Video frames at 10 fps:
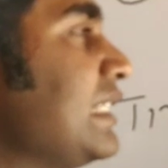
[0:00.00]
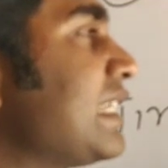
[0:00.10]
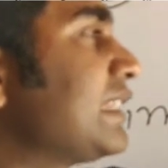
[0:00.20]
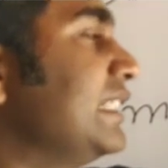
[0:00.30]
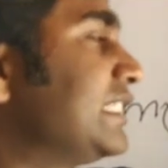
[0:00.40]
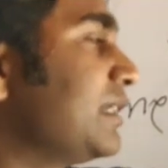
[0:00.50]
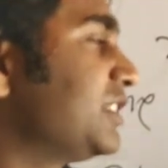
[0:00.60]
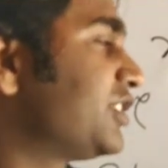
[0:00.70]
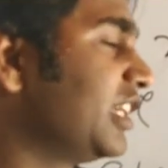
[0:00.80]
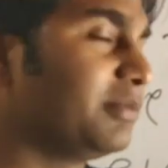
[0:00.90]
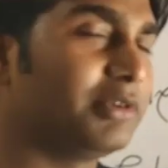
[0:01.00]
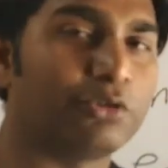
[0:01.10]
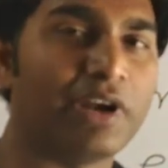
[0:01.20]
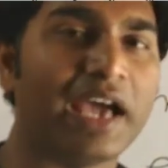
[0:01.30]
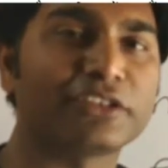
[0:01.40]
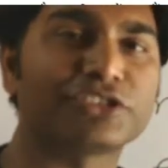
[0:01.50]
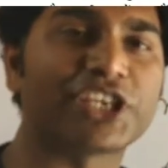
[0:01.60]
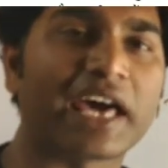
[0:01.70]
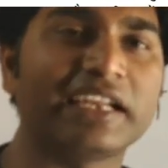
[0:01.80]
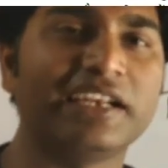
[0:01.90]
साथ साथ नीचे में छेद भी खुला है तो
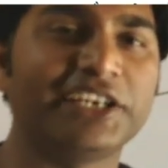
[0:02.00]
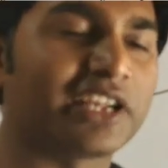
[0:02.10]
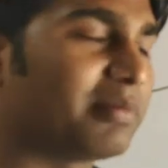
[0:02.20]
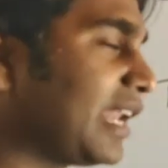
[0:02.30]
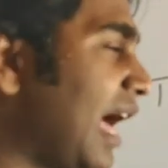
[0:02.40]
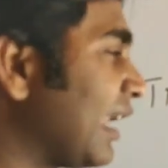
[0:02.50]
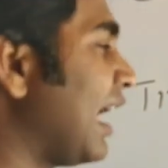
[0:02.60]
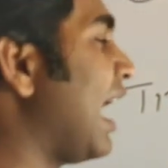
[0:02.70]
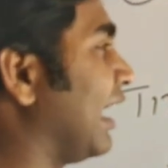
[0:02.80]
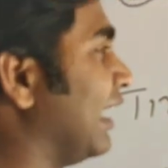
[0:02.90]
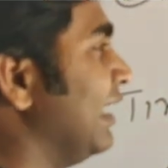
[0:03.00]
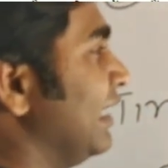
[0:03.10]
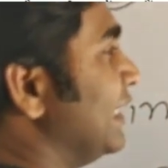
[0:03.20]
चार लीटर भरा रहा है